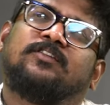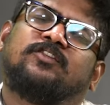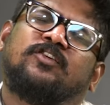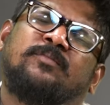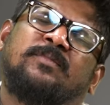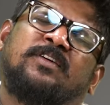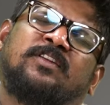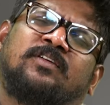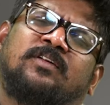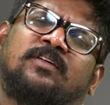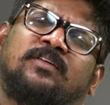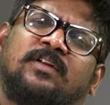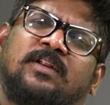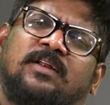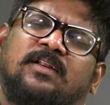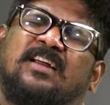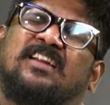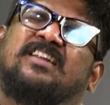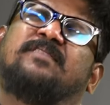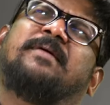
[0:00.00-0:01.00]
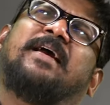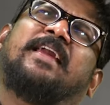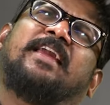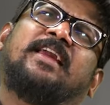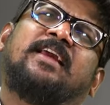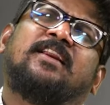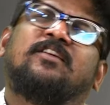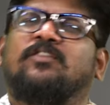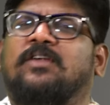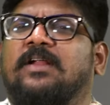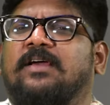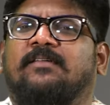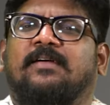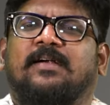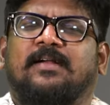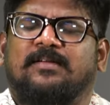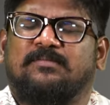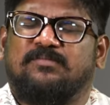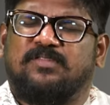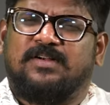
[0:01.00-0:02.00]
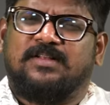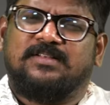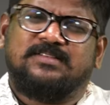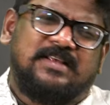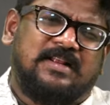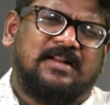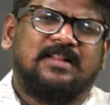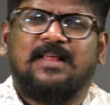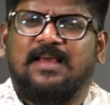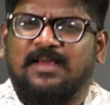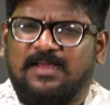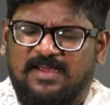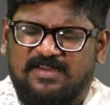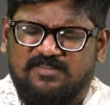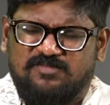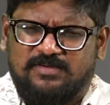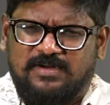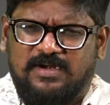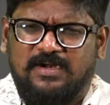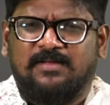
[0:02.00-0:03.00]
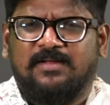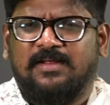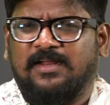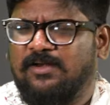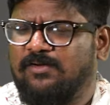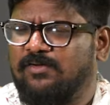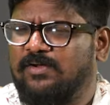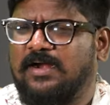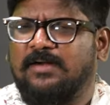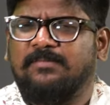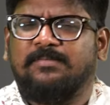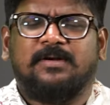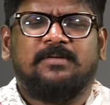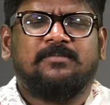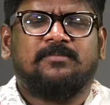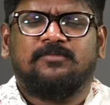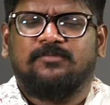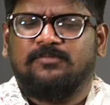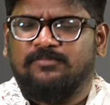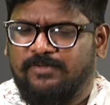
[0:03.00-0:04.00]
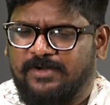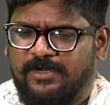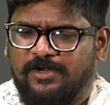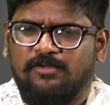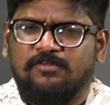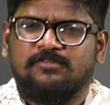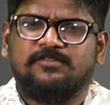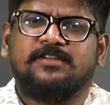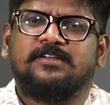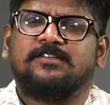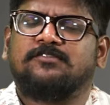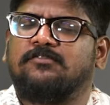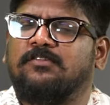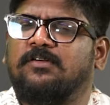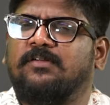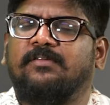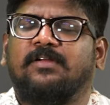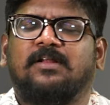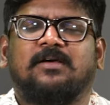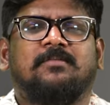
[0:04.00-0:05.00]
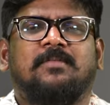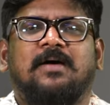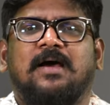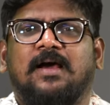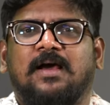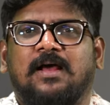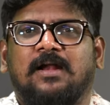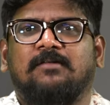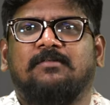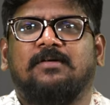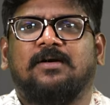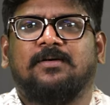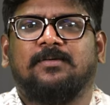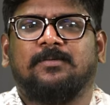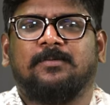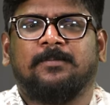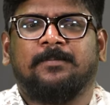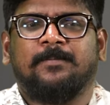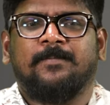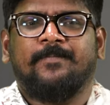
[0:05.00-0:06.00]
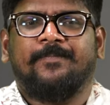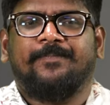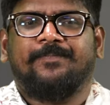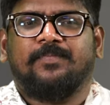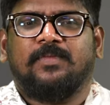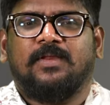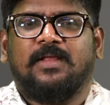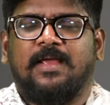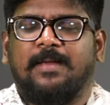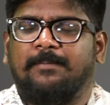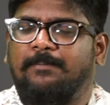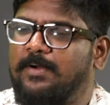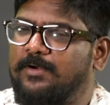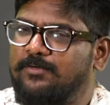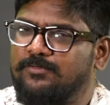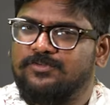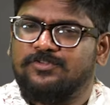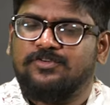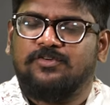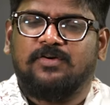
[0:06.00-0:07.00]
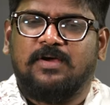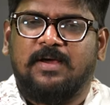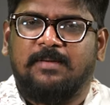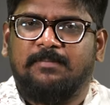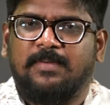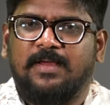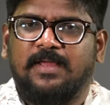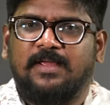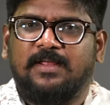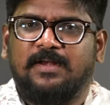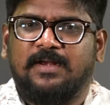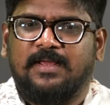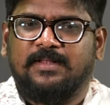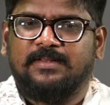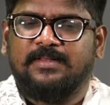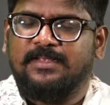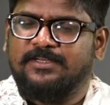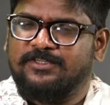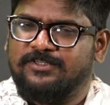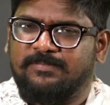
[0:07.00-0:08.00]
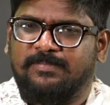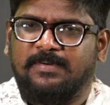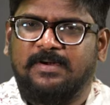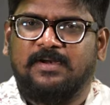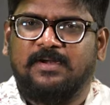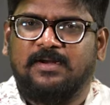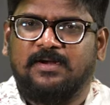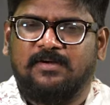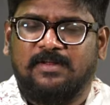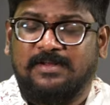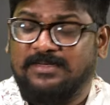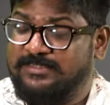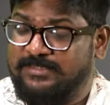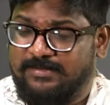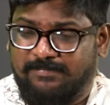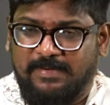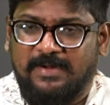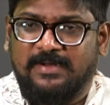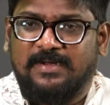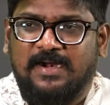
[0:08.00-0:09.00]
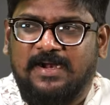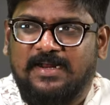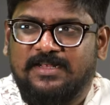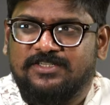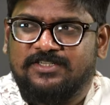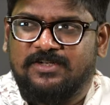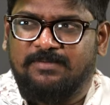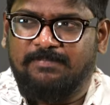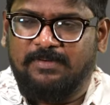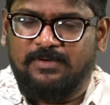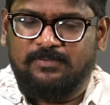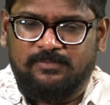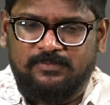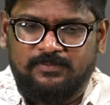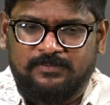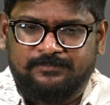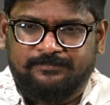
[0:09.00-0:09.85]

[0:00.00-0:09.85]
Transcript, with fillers: తొమ్మిది తొమ్మిదిన్నర అంటే పై ఈయన ఉండేవాడు అనమాట సరదాగా గడ ఇల్లు గడపడము వీడియోలు చేసుకోవడం నాకు బాగా అలవాటు ఎప్పటి నుంచో ఒక ఈయన అయితే ఇష్టపడ్డాడు ఇష్టపడ్డాడని చెప్పను